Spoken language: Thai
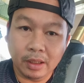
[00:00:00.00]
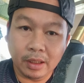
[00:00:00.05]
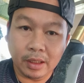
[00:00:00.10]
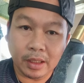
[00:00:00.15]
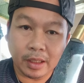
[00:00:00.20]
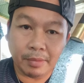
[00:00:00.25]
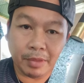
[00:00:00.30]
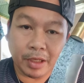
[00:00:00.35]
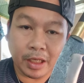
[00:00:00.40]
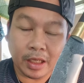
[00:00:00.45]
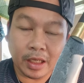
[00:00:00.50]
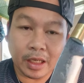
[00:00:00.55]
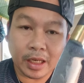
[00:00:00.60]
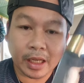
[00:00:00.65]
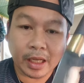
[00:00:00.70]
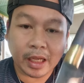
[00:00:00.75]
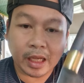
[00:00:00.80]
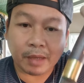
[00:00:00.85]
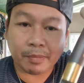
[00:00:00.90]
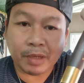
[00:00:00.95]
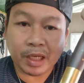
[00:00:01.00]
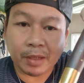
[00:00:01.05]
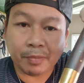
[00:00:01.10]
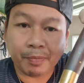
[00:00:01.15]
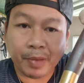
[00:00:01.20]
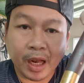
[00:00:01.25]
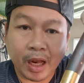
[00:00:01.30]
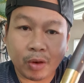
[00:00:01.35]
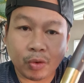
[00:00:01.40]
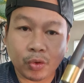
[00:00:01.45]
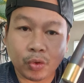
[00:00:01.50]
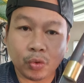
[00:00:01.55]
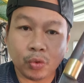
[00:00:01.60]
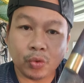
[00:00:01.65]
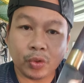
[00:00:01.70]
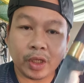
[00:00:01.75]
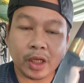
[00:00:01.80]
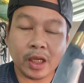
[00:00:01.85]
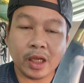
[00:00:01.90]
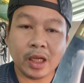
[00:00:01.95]
เล่มนี้ราคามีดเปล่าอยู่
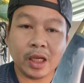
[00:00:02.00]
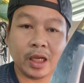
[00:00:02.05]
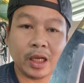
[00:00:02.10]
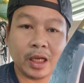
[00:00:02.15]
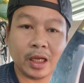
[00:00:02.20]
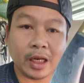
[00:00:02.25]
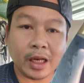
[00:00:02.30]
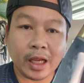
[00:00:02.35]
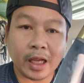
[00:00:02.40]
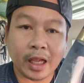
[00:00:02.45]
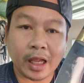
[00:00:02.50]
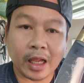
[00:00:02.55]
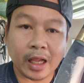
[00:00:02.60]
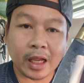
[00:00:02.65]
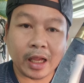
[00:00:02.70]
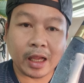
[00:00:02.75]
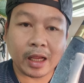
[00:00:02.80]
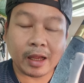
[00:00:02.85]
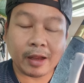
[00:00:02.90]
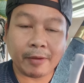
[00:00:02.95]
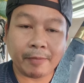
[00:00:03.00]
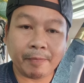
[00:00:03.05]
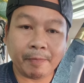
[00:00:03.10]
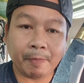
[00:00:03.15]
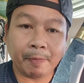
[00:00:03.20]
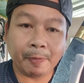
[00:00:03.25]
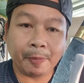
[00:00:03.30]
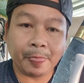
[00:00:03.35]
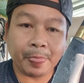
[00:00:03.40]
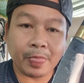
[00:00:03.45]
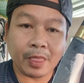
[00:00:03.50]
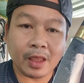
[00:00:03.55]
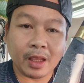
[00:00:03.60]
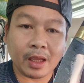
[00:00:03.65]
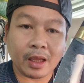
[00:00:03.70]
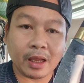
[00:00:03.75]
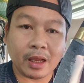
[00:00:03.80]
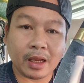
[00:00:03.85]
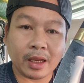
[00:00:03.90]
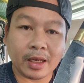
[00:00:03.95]
ที่ราคา
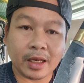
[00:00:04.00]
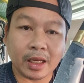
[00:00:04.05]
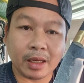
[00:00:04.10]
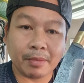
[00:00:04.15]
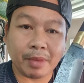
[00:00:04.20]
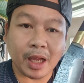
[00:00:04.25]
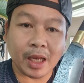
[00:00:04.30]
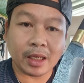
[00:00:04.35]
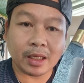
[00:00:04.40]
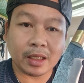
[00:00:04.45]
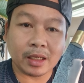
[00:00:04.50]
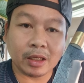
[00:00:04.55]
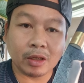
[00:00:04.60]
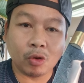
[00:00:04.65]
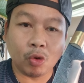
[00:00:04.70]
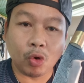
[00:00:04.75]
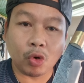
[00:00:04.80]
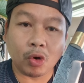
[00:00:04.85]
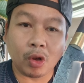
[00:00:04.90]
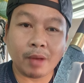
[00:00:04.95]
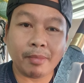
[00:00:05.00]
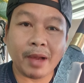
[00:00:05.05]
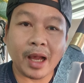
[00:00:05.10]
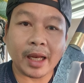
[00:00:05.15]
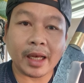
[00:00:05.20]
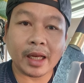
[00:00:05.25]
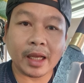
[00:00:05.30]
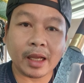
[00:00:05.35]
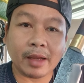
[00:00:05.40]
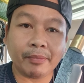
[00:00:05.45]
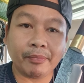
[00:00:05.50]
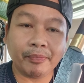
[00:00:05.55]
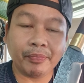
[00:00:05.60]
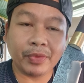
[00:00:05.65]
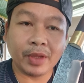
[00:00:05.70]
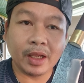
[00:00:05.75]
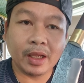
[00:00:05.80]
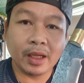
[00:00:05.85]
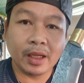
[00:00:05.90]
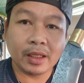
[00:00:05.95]
1,600บาทนะครับ
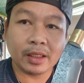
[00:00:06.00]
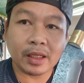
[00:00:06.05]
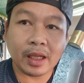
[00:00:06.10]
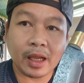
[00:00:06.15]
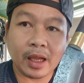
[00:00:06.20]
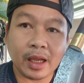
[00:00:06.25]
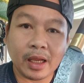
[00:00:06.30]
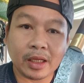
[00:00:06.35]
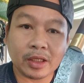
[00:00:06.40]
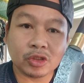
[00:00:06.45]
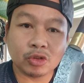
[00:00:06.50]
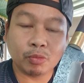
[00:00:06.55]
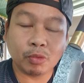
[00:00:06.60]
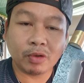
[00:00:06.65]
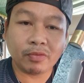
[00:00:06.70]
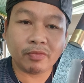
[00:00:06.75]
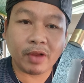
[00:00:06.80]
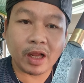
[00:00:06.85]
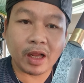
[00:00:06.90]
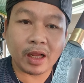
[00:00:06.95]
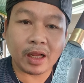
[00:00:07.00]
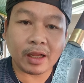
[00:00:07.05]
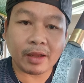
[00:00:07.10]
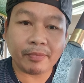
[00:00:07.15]
ถ้าสมมติว่า